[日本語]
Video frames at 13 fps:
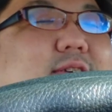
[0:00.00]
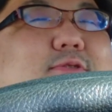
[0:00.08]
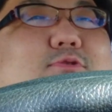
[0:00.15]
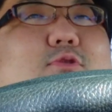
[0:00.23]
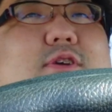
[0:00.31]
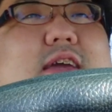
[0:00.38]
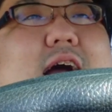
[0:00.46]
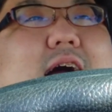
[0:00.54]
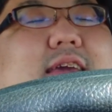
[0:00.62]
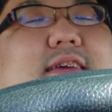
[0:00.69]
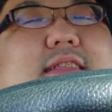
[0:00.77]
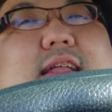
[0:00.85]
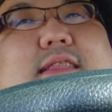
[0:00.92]
生きるのに飽
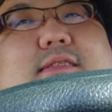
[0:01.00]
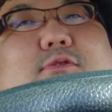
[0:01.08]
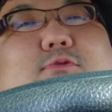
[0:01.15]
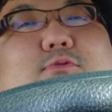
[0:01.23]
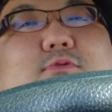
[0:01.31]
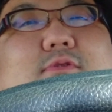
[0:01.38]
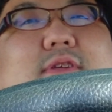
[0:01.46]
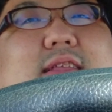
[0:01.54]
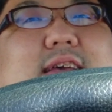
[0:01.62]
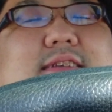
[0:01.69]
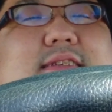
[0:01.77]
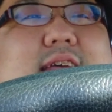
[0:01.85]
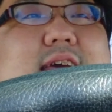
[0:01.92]
きたっていうことに
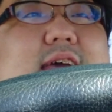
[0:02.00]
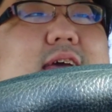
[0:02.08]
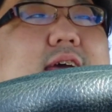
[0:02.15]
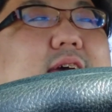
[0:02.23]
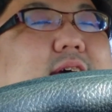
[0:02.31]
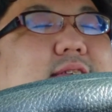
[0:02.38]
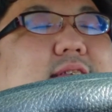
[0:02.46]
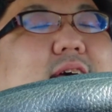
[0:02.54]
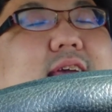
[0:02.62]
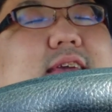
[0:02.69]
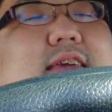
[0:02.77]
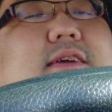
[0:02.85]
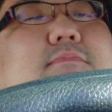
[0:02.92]
対して
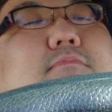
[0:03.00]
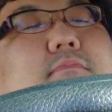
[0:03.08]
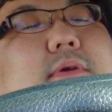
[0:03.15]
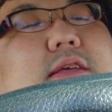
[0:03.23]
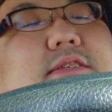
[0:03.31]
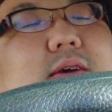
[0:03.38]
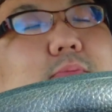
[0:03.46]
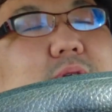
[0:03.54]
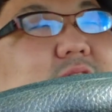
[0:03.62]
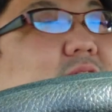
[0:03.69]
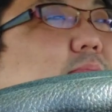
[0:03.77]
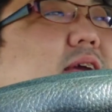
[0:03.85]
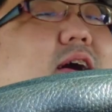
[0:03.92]
最近めちゃめ
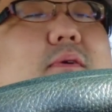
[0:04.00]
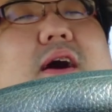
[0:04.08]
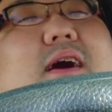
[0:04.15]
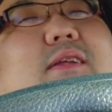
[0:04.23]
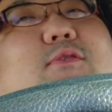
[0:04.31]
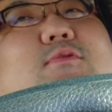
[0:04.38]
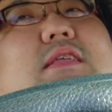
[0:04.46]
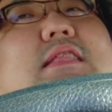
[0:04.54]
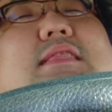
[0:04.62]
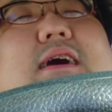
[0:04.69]
ちゃ意味がわかるようになっ